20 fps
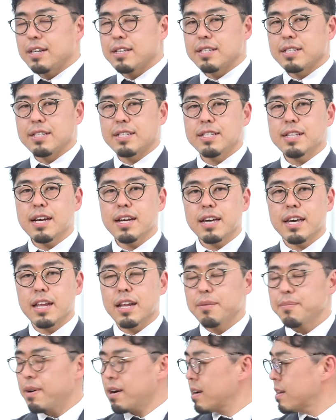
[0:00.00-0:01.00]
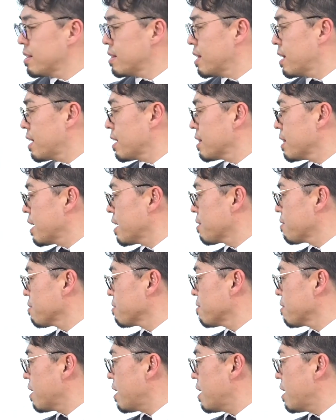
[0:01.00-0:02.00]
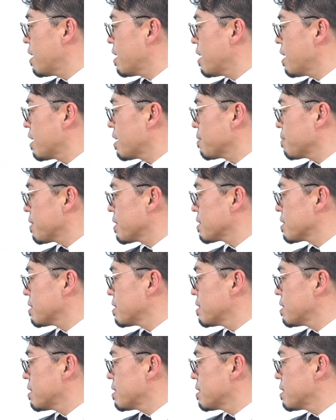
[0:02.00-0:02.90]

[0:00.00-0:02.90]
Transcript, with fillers: しなければならないことがあります。